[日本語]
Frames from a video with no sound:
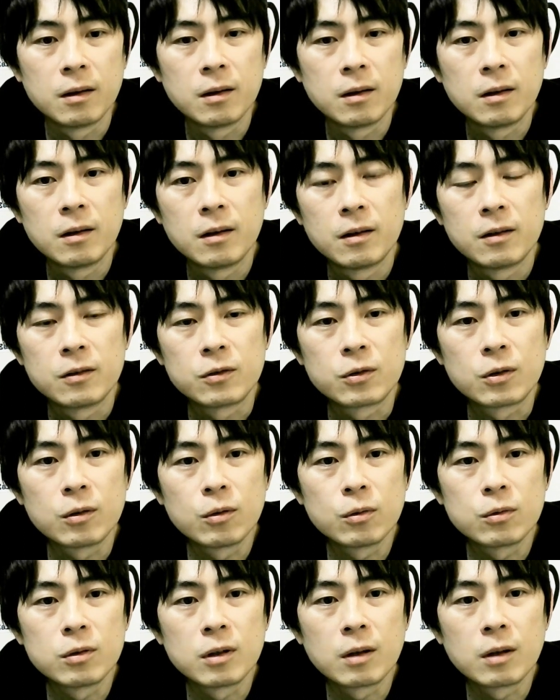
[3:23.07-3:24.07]
それと
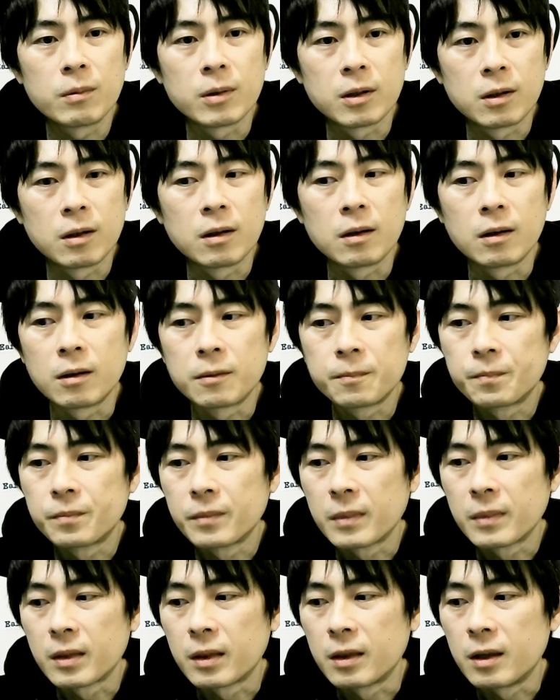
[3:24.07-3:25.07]
比べて、
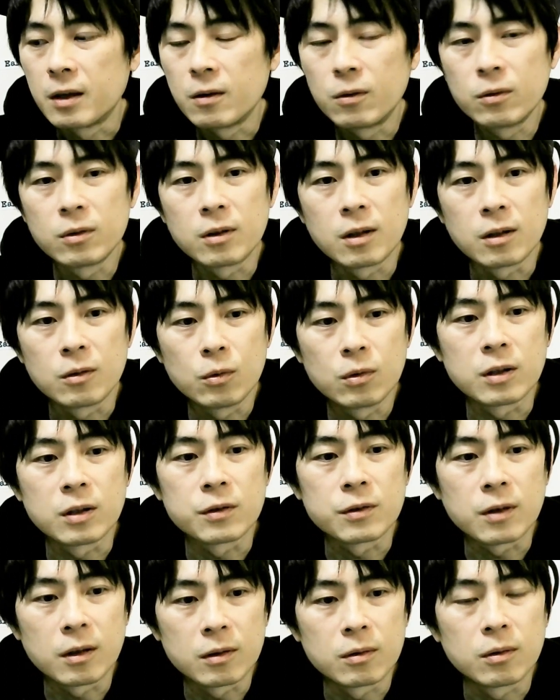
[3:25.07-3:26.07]
日本ってどうです
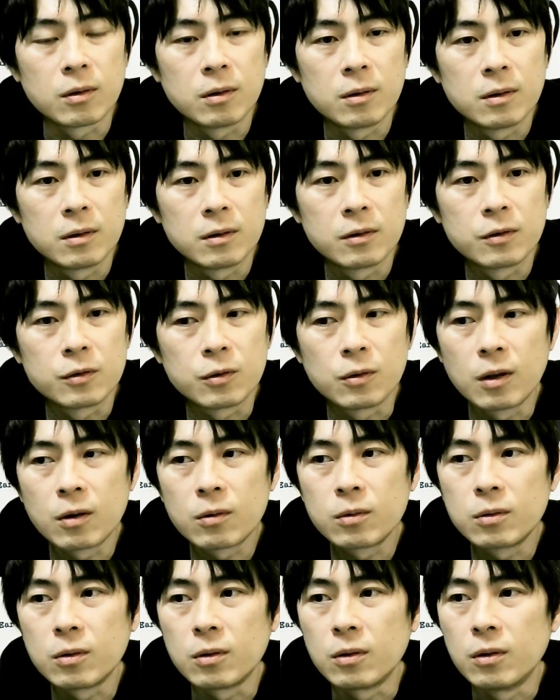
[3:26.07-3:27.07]
かと。そんなこ
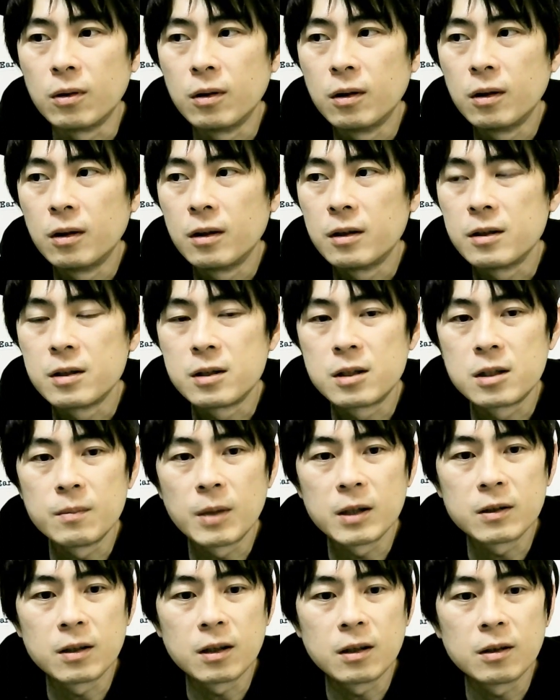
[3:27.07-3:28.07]
としま
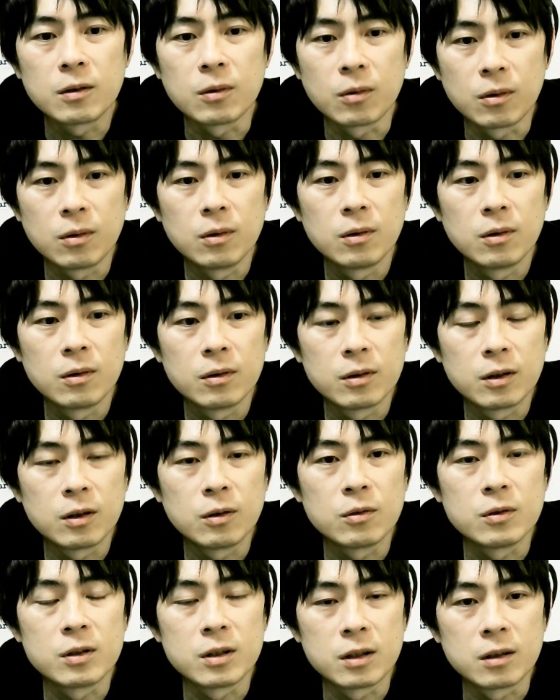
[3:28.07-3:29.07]
せんよ。日
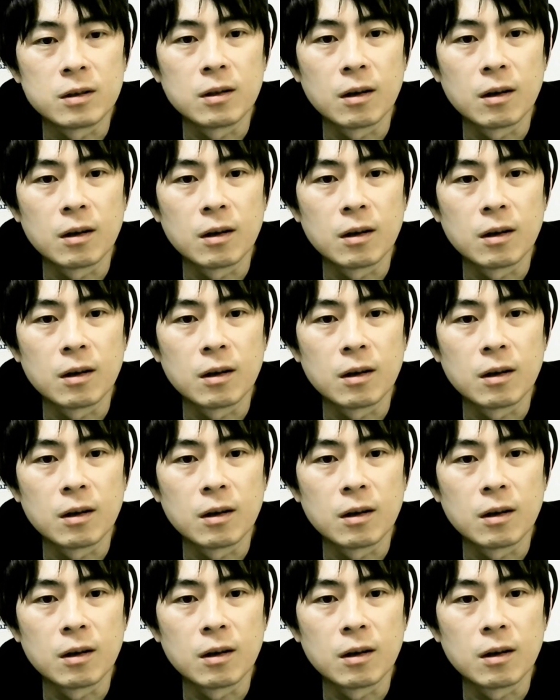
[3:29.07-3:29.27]
本人って。